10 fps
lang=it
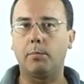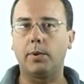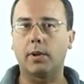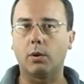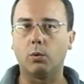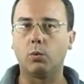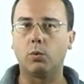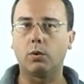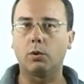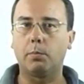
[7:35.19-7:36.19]
per
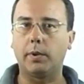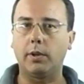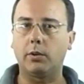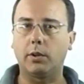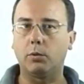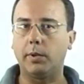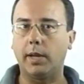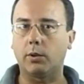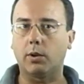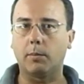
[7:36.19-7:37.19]
lungo periodo ha
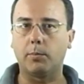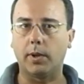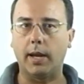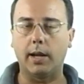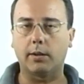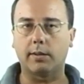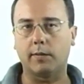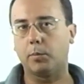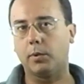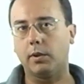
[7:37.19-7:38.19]
dominato il campionato,
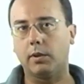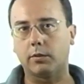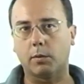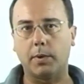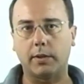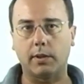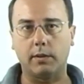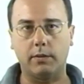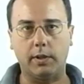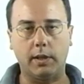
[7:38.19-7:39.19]
salvo poi il sorpasso alla
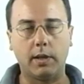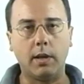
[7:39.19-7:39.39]
fine